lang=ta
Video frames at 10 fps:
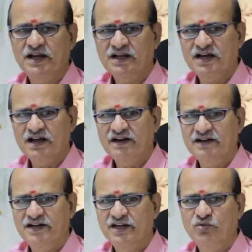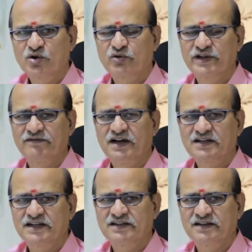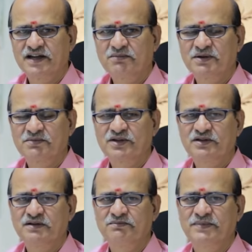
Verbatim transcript: பல காரணங்களில் உங்களுடைய வாழ்க்கை திடம் என்பது